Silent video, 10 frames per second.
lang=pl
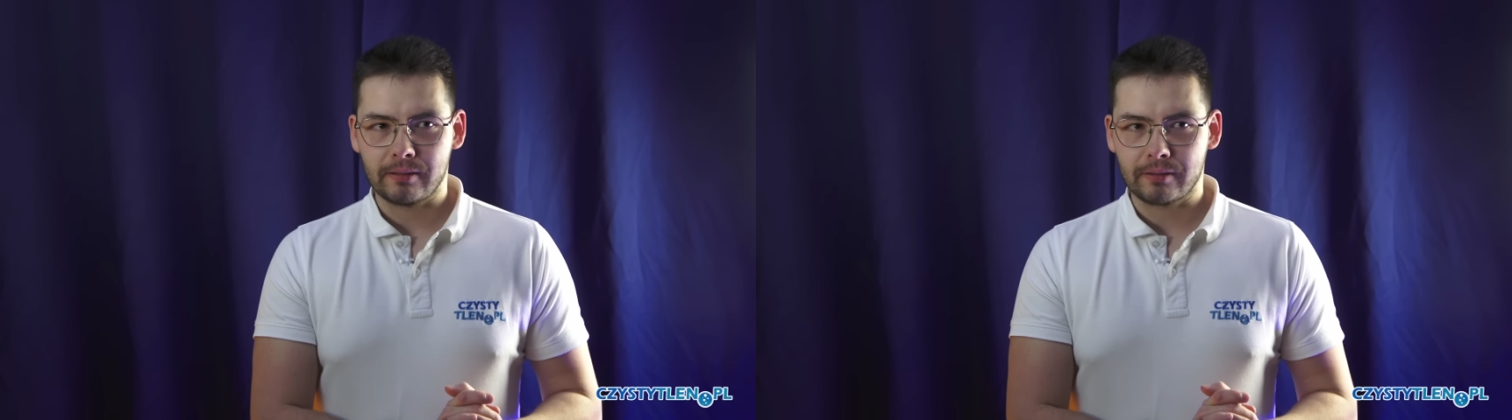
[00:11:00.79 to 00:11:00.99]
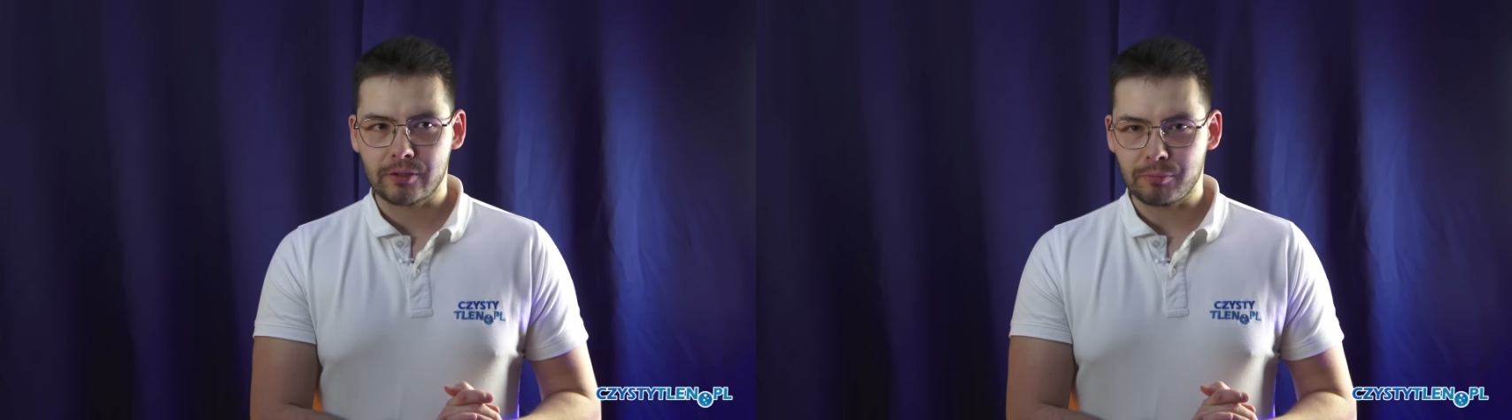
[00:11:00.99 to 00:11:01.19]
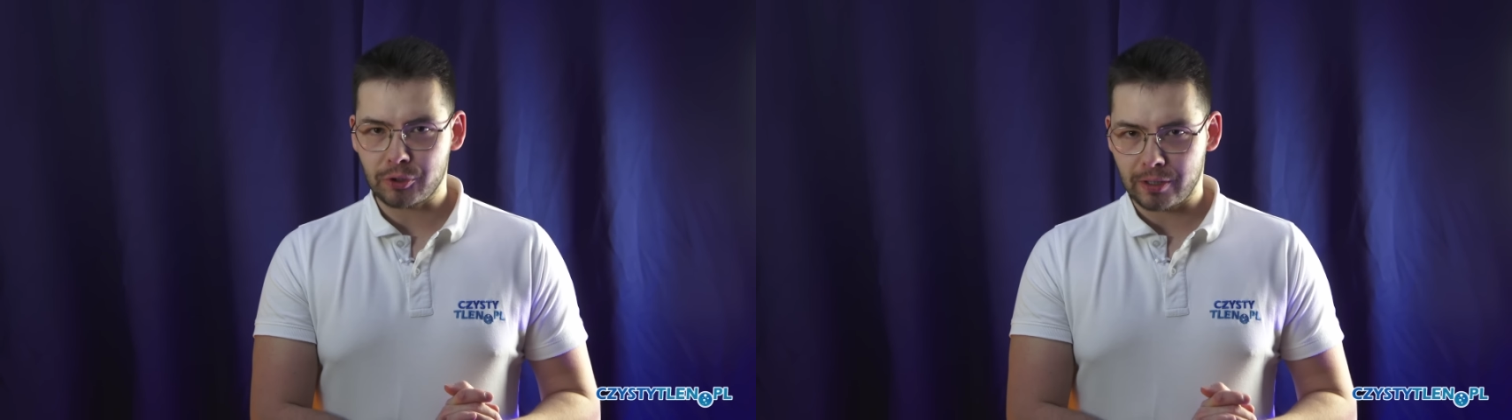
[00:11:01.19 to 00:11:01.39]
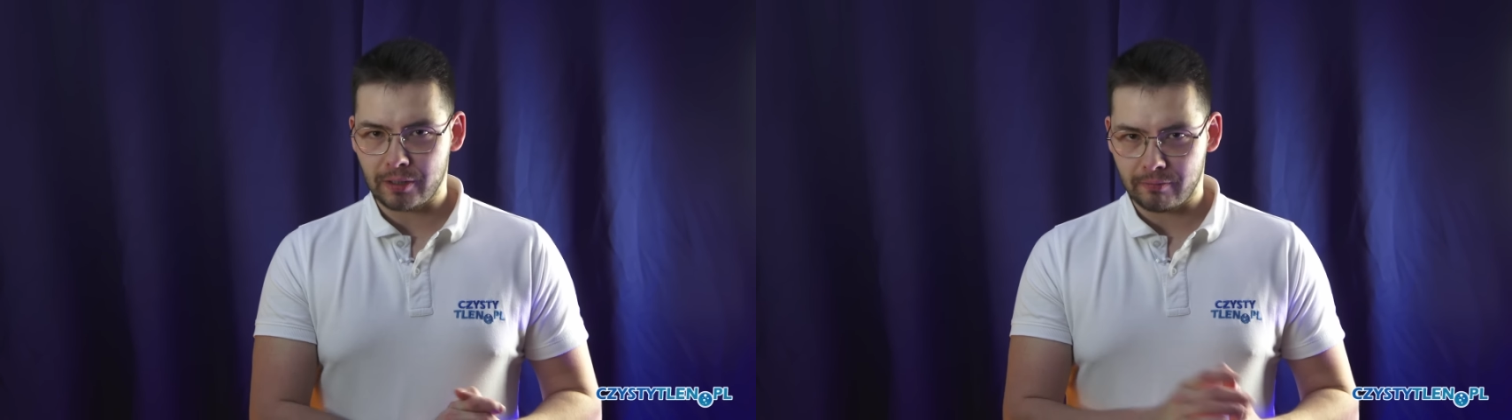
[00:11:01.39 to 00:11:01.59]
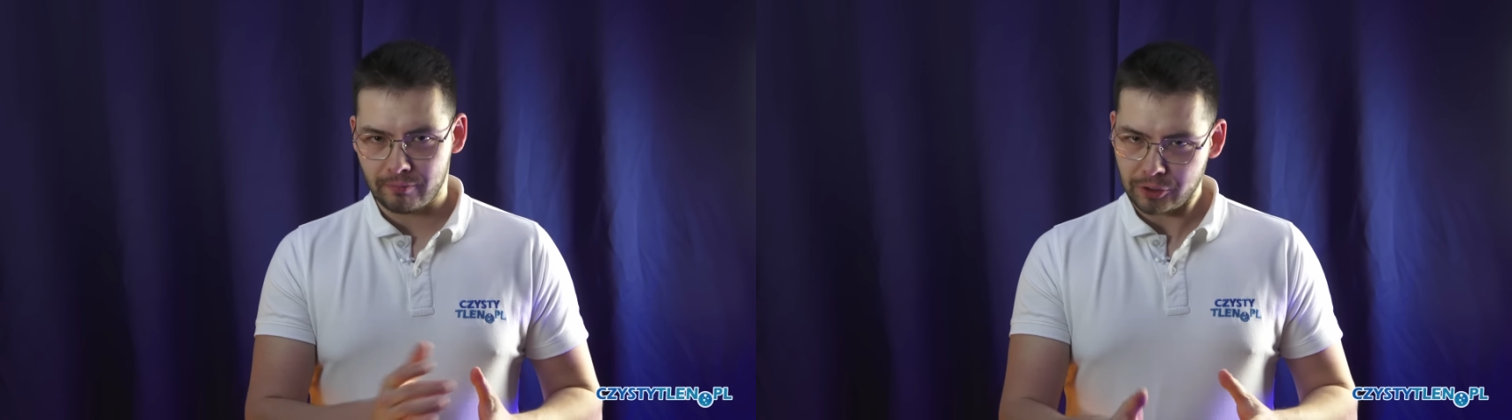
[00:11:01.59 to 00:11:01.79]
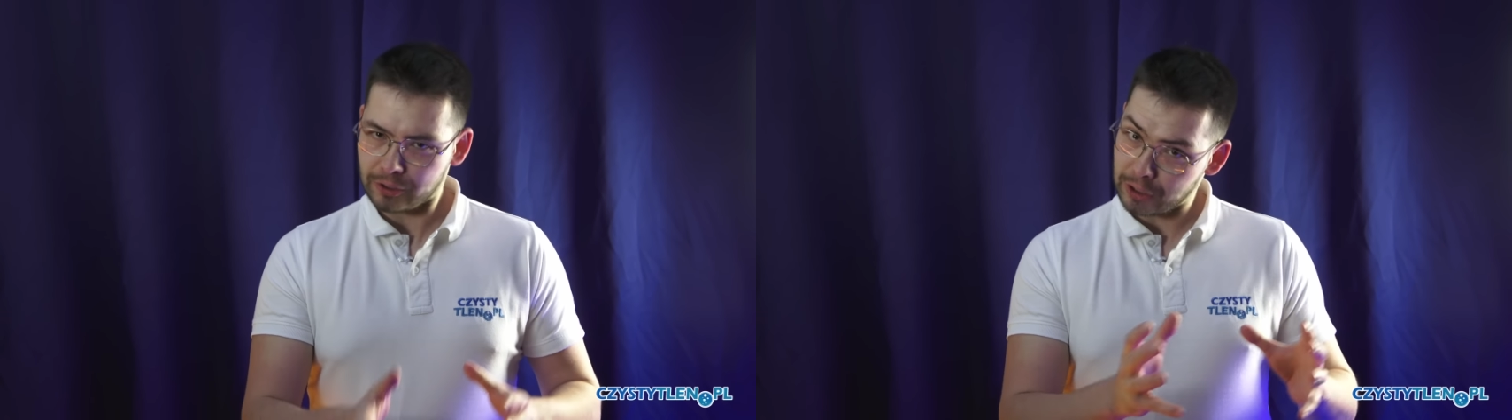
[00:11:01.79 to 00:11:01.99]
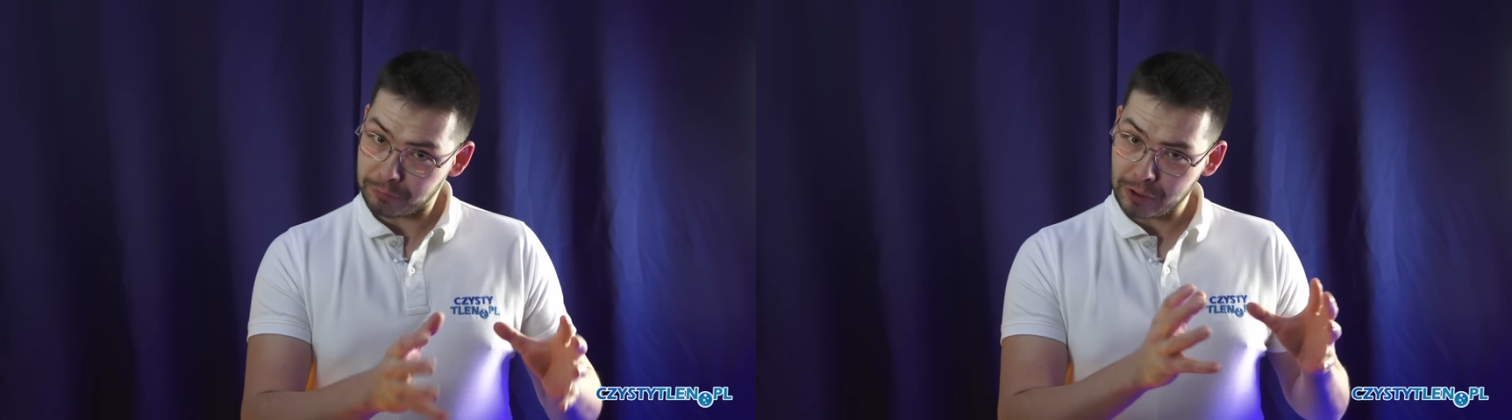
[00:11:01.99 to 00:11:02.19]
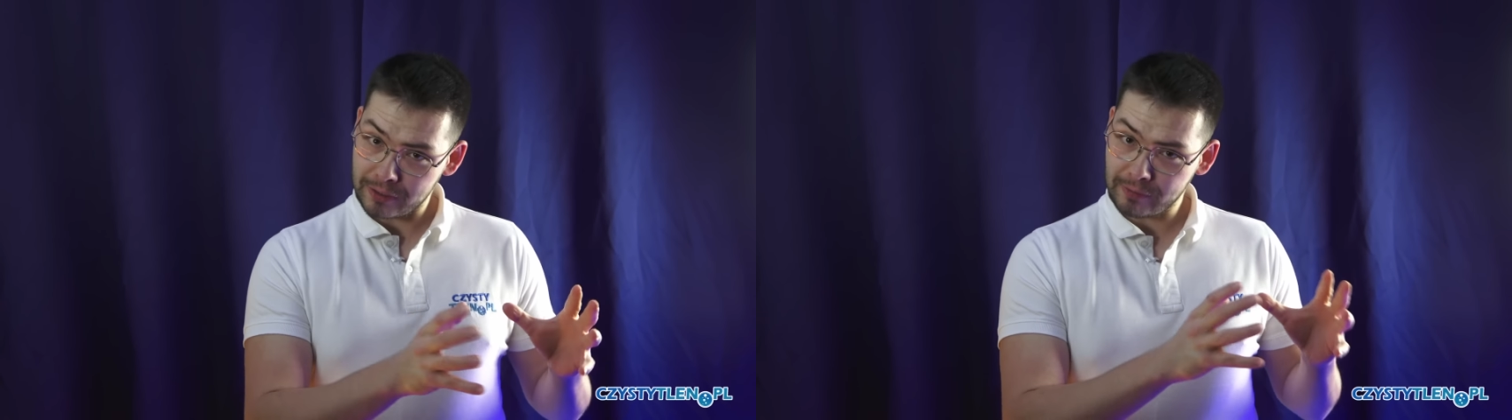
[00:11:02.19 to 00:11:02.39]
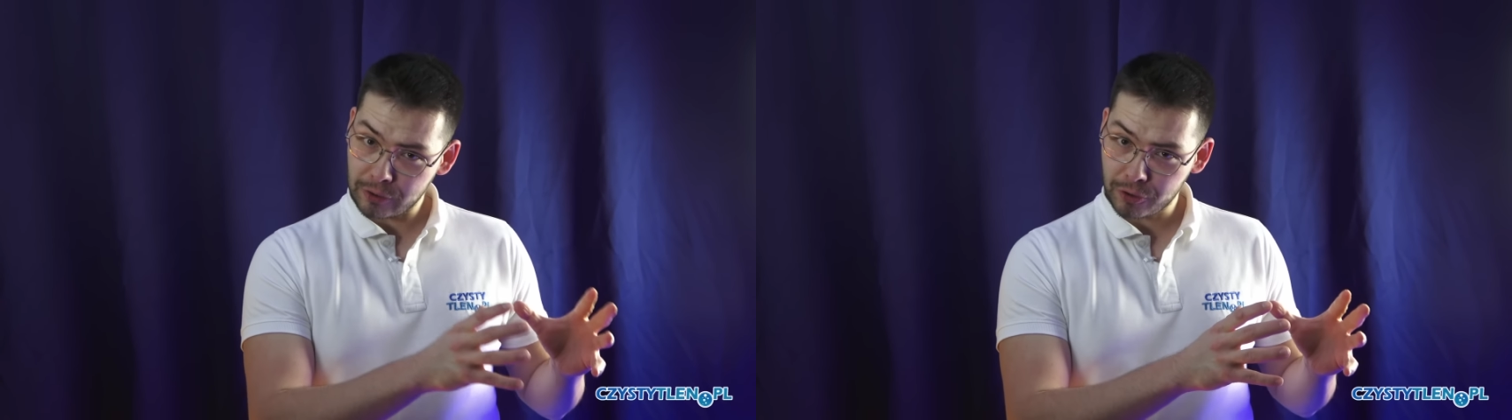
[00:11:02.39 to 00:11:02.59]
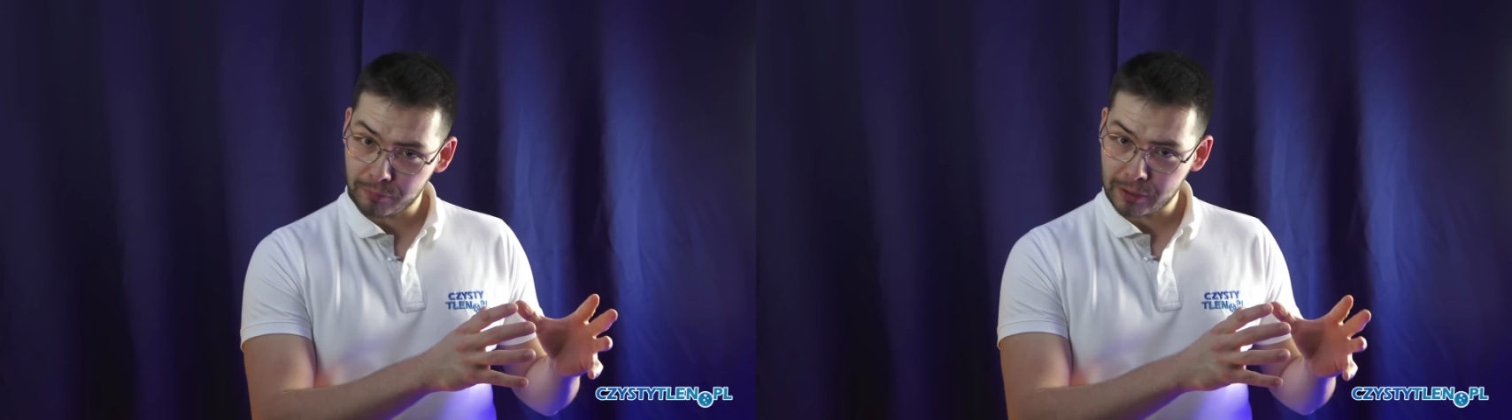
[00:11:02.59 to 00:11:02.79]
gdzie można właśnie też mieć zewnętrzną